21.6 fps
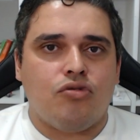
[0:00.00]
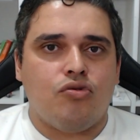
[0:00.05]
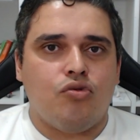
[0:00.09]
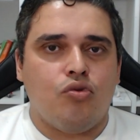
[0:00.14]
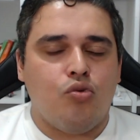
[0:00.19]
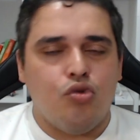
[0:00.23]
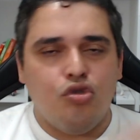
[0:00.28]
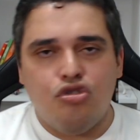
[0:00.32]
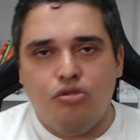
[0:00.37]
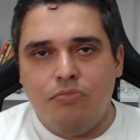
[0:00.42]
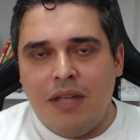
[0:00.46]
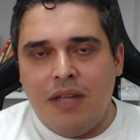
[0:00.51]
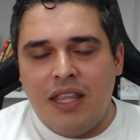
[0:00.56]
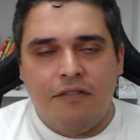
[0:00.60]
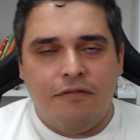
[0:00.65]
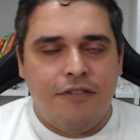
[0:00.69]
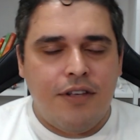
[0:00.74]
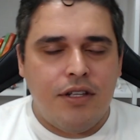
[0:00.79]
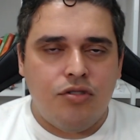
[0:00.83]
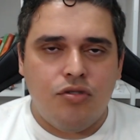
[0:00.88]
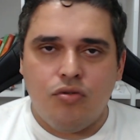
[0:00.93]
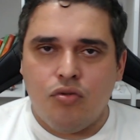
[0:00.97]
O
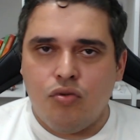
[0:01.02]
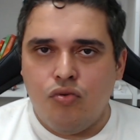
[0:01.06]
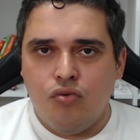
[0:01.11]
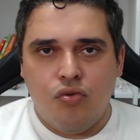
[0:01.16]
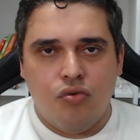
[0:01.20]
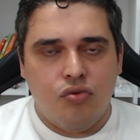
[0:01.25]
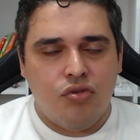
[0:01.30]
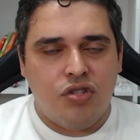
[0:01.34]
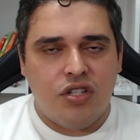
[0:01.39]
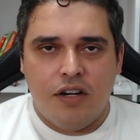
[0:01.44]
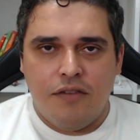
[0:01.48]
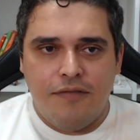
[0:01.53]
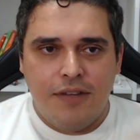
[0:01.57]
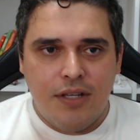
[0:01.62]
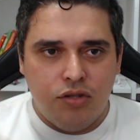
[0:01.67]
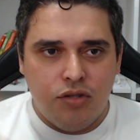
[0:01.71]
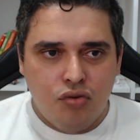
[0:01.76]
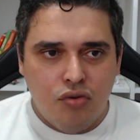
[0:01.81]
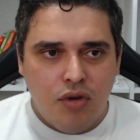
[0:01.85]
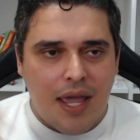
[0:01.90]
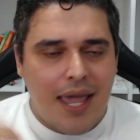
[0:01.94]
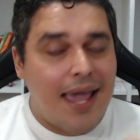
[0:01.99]
custo-benefício do
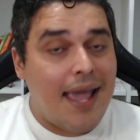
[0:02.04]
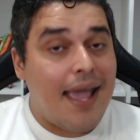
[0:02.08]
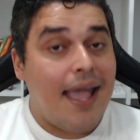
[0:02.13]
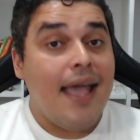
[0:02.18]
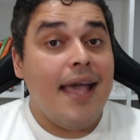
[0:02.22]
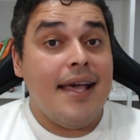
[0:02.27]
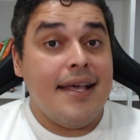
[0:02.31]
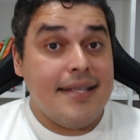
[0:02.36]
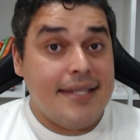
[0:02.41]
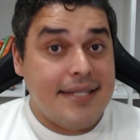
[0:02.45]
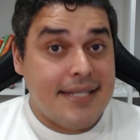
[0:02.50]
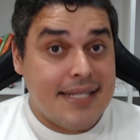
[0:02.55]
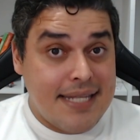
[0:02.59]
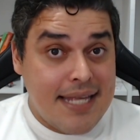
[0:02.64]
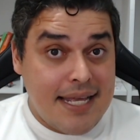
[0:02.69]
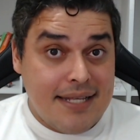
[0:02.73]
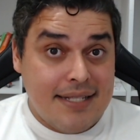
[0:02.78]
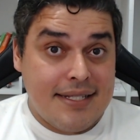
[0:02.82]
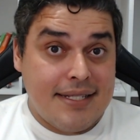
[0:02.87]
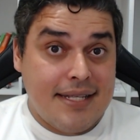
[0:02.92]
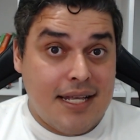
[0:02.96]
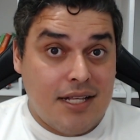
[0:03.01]
serviço é
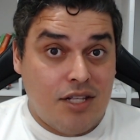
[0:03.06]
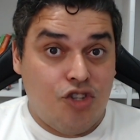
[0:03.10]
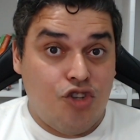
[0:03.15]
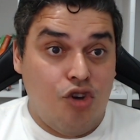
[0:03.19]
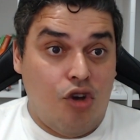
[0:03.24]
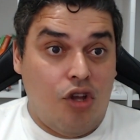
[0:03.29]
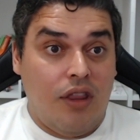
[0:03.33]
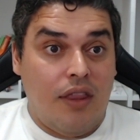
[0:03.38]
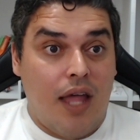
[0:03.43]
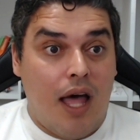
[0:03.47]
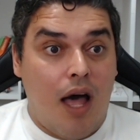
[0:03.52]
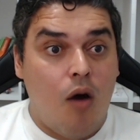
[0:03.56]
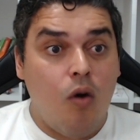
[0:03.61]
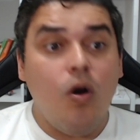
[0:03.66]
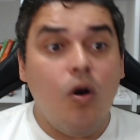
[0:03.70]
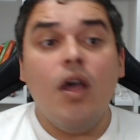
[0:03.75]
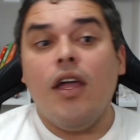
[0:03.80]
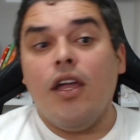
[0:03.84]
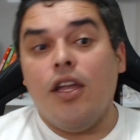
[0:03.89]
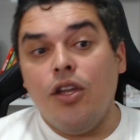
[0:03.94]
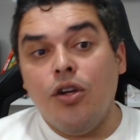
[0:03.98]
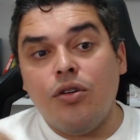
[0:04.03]
sensacional
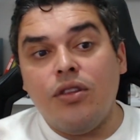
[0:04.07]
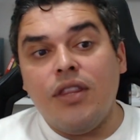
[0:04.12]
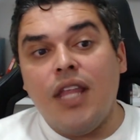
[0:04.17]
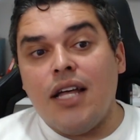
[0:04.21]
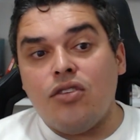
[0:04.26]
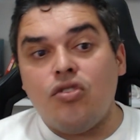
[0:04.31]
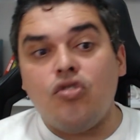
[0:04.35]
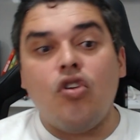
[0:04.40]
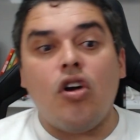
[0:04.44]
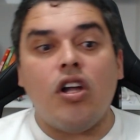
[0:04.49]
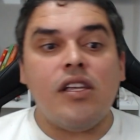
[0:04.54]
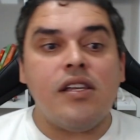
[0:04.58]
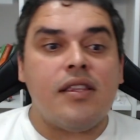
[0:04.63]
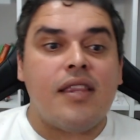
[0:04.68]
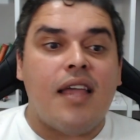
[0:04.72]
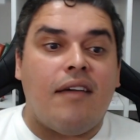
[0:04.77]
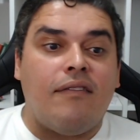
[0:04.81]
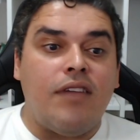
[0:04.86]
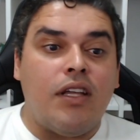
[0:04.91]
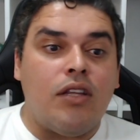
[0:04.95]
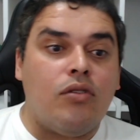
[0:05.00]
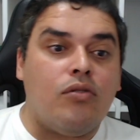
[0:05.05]
e o da Sony
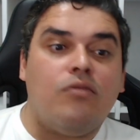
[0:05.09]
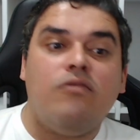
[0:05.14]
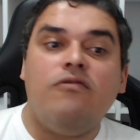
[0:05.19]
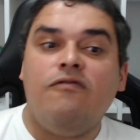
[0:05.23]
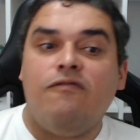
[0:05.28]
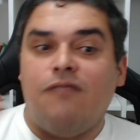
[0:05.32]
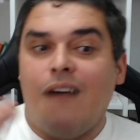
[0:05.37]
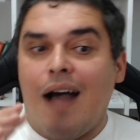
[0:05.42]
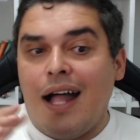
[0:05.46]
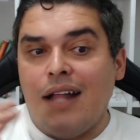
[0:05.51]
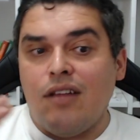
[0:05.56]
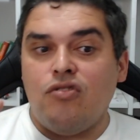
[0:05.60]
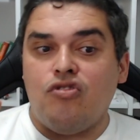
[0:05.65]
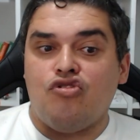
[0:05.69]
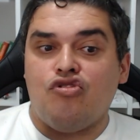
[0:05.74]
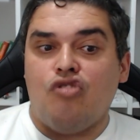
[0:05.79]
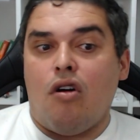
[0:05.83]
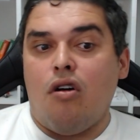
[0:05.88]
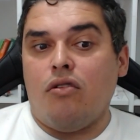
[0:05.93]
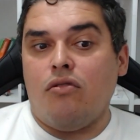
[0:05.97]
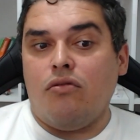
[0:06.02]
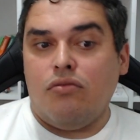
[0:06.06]
tá vindo com vários
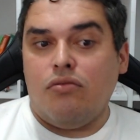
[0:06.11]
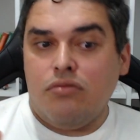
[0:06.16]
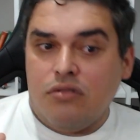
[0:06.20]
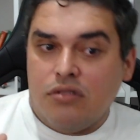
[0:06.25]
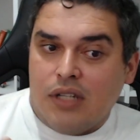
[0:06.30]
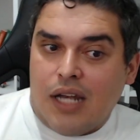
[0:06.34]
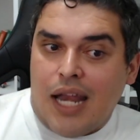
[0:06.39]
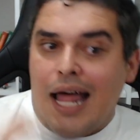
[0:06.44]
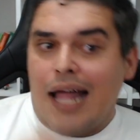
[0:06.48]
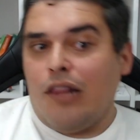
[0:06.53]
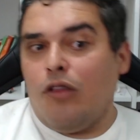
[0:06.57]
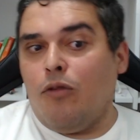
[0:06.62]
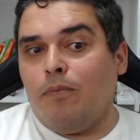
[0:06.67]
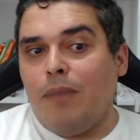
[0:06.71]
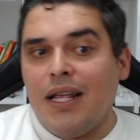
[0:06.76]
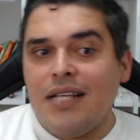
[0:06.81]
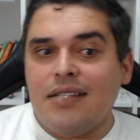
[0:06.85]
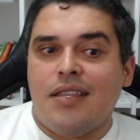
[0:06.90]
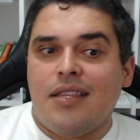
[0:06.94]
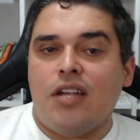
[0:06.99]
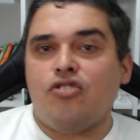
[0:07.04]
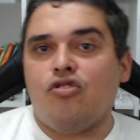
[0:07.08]
jogos lá do
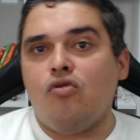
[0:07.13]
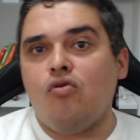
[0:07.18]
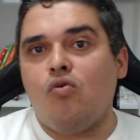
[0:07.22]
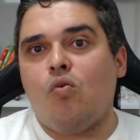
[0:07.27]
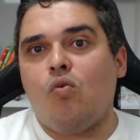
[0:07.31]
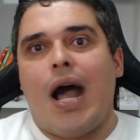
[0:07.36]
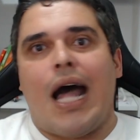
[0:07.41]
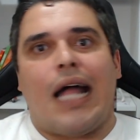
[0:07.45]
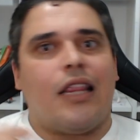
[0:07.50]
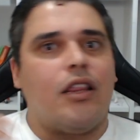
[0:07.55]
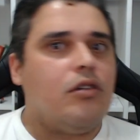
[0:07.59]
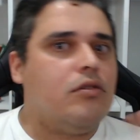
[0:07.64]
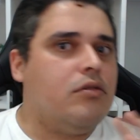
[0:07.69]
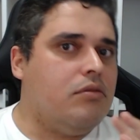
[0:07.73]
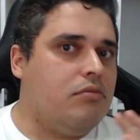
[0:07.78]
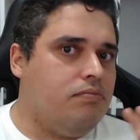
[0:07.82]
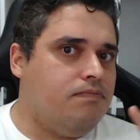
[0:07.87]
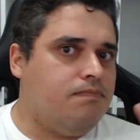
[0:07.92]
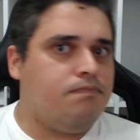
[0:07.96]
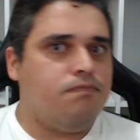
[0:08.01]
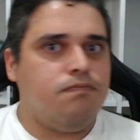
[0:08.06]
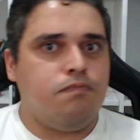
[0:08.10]
PlayStation 4
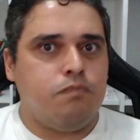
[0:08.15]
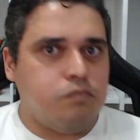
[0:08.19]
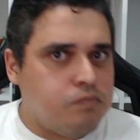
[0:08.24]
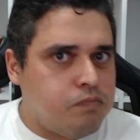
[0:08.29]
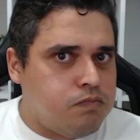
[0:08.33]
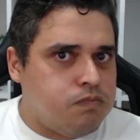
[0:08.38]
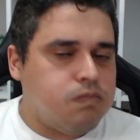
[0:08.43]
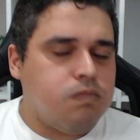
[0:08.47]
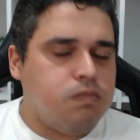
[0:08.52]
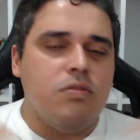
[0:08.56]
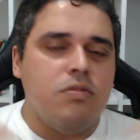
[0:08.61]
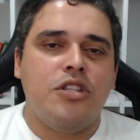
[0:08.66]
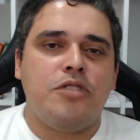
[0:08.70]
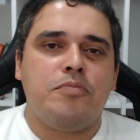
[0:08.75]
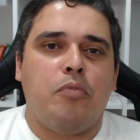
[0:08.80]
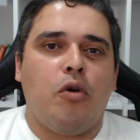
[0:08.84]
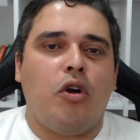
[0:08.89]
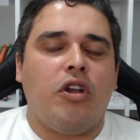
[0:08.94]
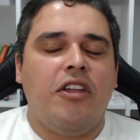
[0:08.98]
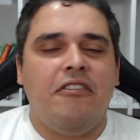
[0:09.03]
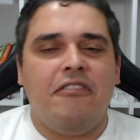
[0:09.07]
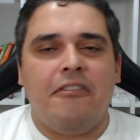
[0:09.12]

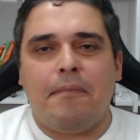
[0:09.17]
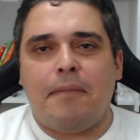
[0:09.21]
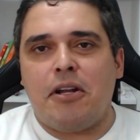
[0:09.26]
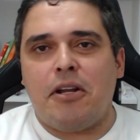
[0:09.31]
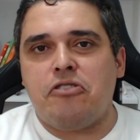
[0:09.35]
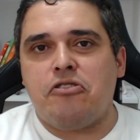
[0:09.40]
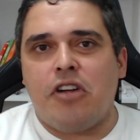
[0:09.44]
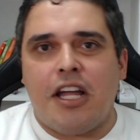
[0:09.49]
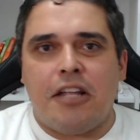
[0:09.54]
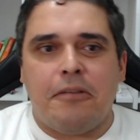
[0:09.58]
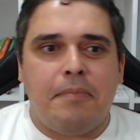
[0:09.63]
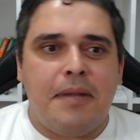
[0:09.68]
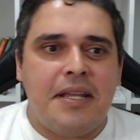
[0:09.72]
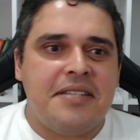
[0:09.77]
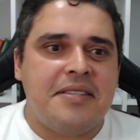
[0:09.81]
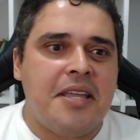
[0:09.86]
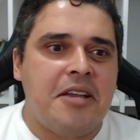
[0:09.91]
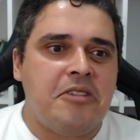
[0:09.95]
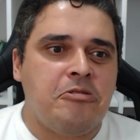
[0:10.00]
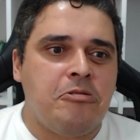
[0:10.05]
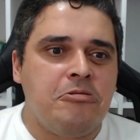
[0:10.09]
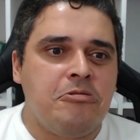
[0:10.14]
disponível para jogar no
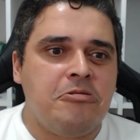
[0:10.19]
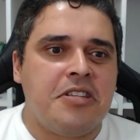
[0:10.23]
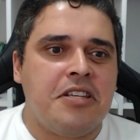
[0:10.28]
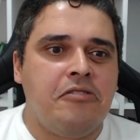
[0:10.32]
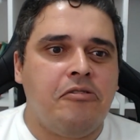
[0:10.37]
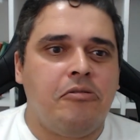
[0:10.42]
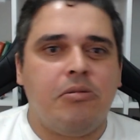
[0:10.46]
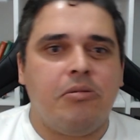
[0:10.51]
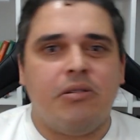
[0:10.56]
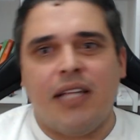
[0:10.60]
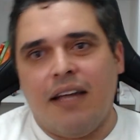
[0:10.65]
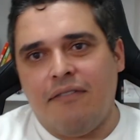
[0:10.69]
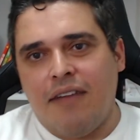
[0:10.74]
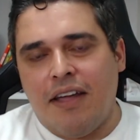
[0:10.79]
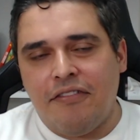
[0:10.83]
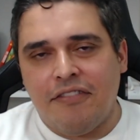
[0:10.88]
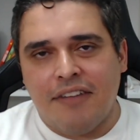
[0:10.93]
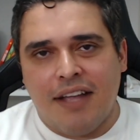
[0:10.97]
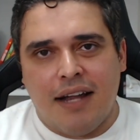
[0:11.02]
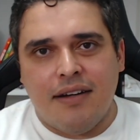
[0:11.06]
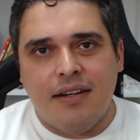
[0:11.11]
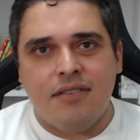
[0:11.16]
PlayStation 5, né? Vai
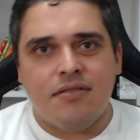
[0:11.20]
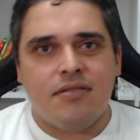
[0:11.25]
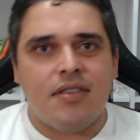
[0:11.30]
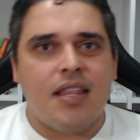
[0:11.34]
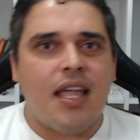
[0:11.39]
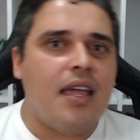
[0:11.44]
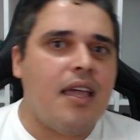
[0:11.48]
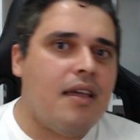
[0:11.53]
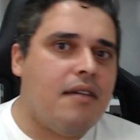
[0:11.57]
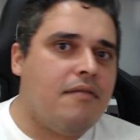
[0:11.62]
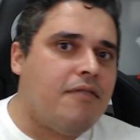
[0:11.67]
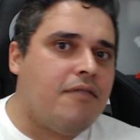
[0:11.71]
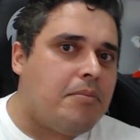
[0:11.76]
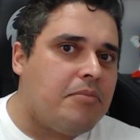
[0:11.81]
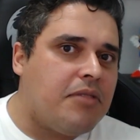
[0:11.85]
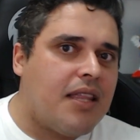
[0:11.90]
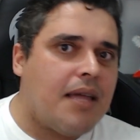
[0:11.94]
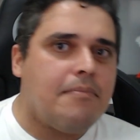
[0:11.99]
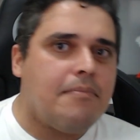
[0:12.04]
ficar nisso daí, vamos ter